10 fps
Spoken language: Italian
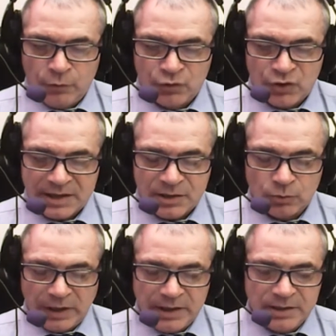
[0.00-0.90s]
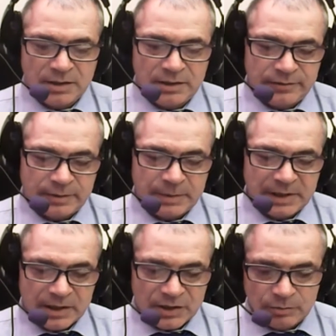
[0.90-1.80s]
foggiarsi utensili,
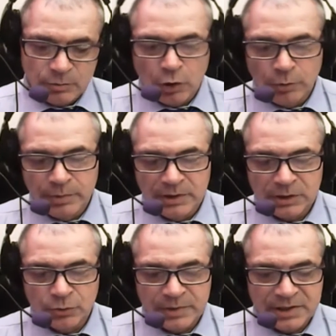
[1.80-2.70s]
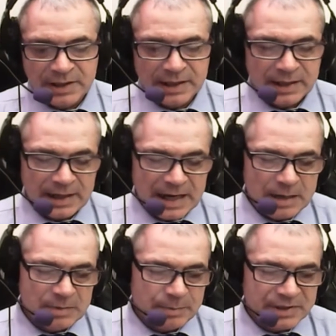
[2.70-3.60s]
fabbricarsi mobili, addomesticare
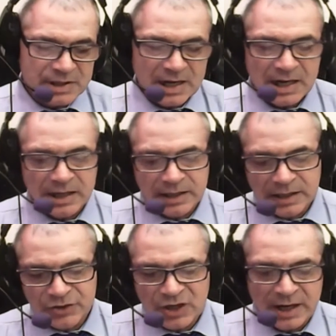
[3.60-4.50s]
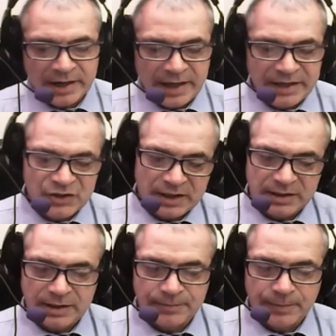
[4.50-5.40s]
lama, pescare, cacciare,
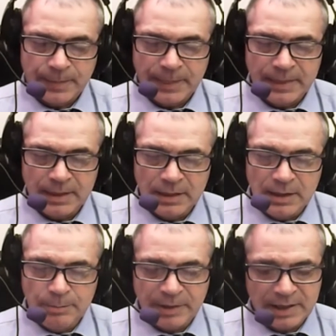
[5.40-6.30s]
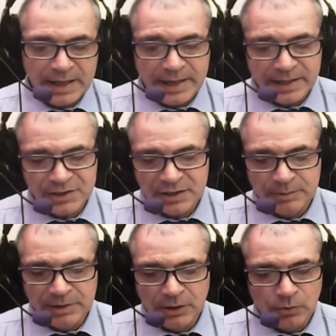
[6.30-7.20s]
eccetera. Di preghiere
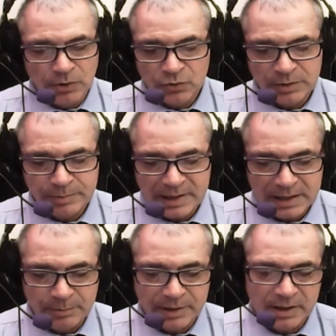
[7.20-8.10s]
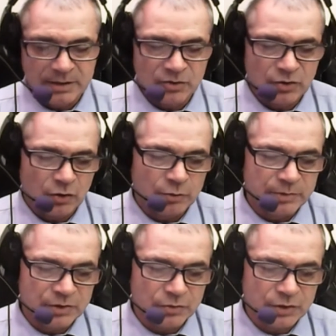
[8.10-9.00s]
simili qui non si parla perché il nostro
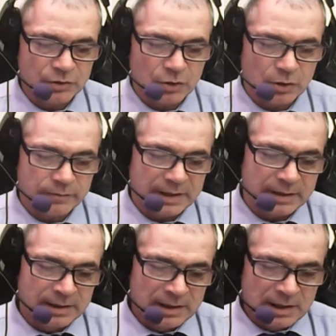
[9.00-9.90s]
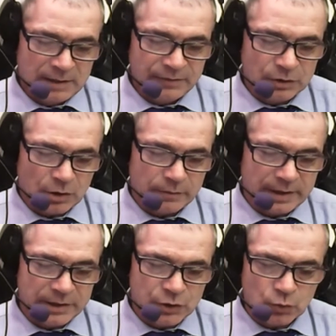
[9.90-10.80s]
Robinson si trova, vi
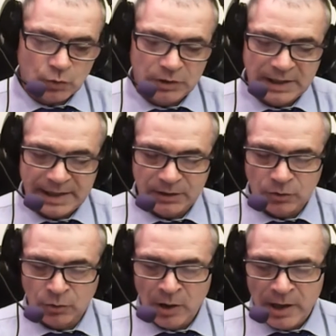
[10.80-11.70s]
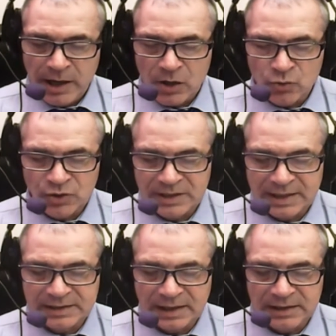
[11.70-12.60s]
trova il suo diletto e
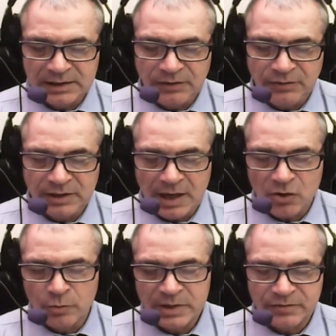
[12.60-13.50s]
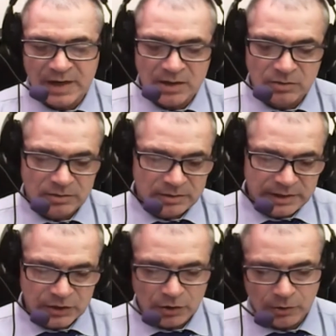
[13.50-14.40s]
considera tali attività come svago
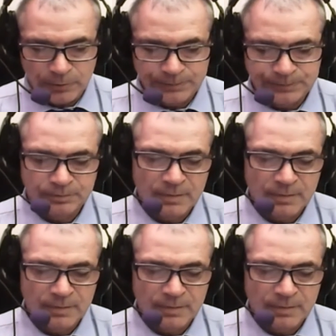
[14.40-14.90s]
e ristoro.